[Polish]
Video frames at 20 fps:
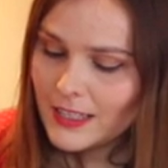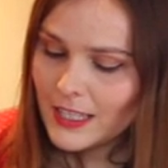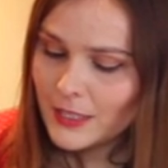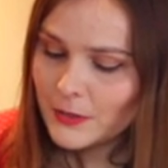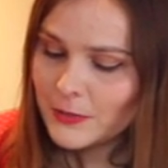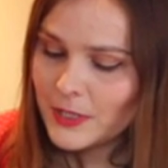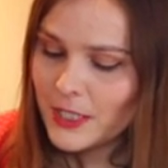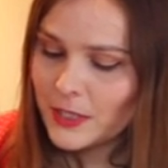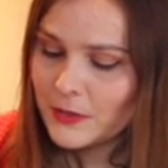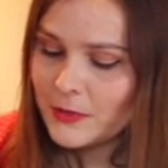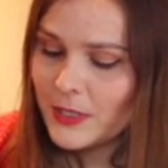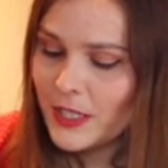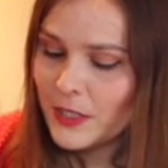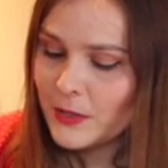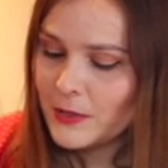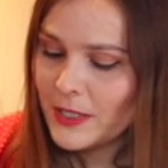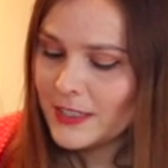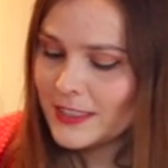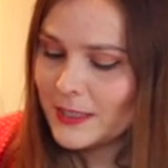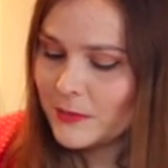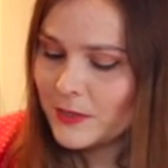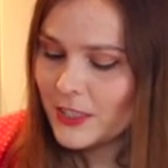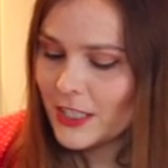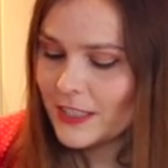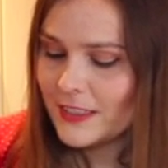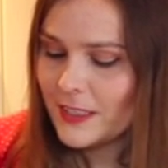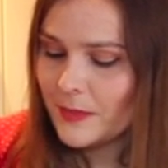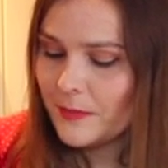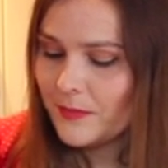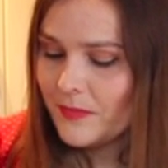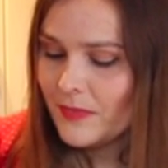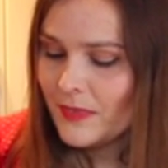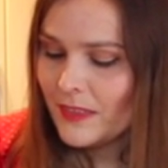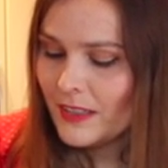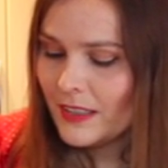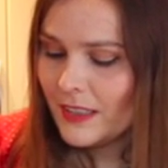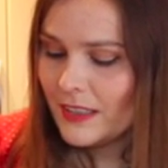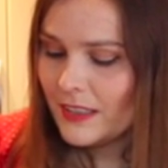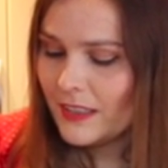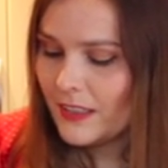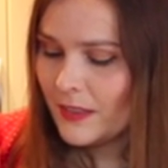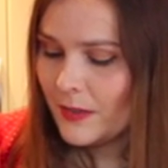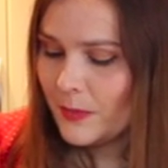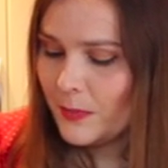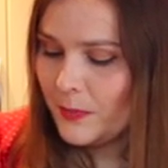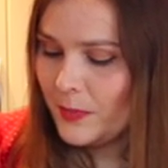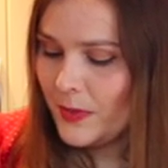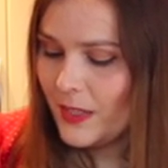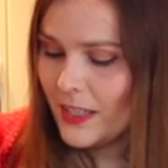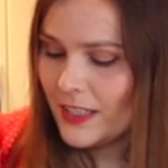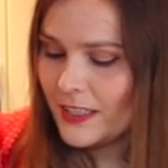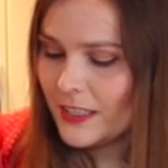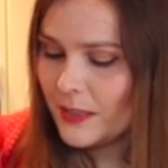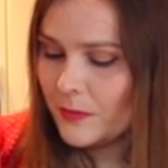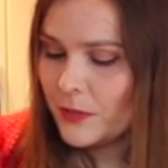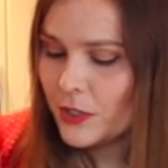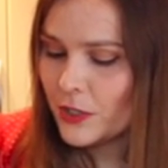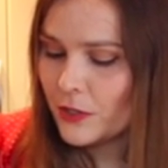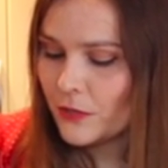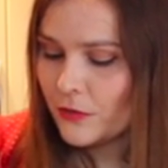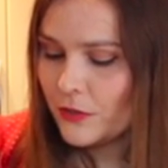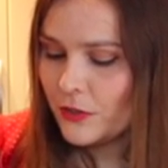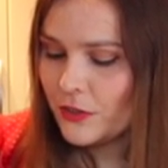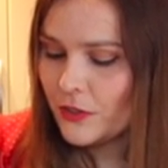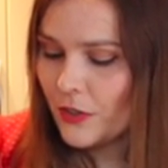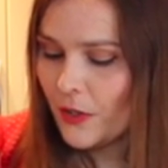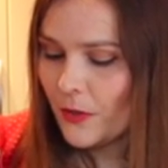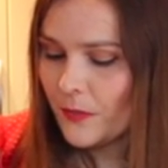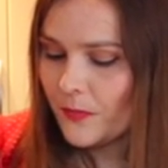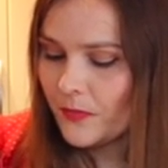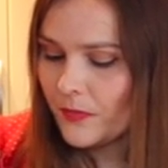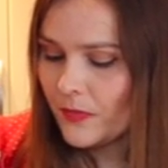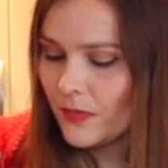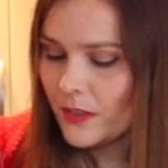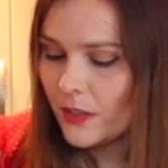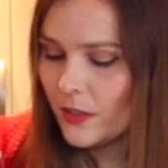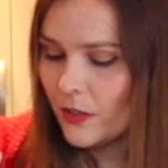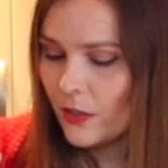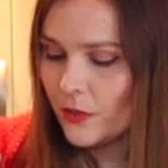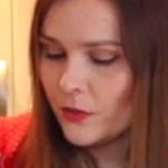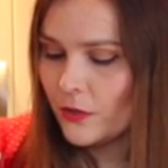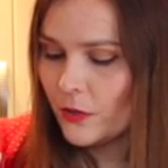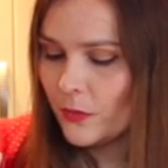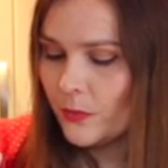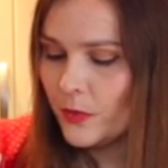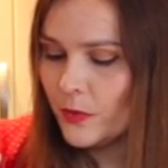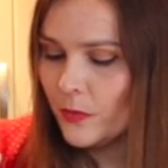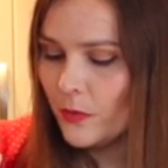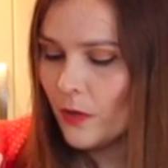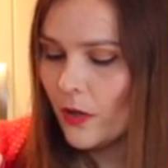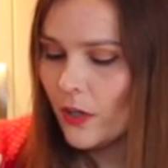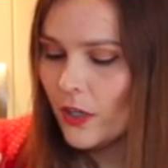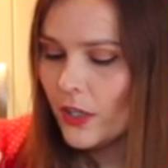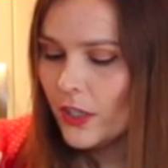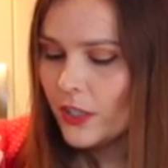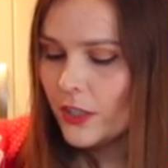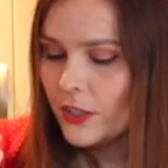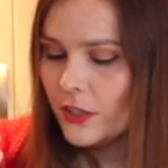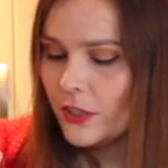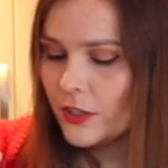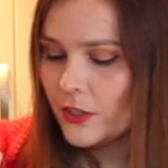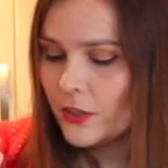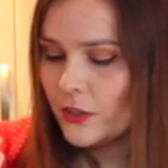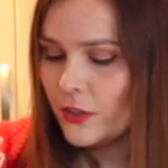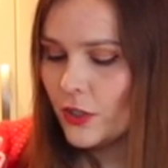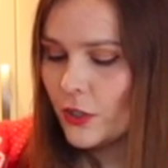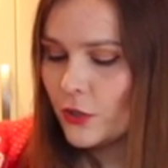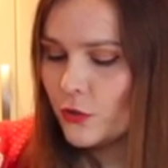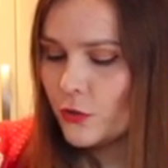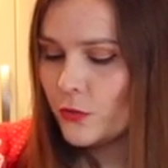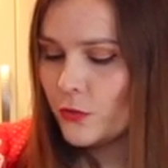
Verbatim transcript: Ja tu gadu gadu, a tymczasem e, pięknie mi się to wszystko rozrobiło. Nie, nie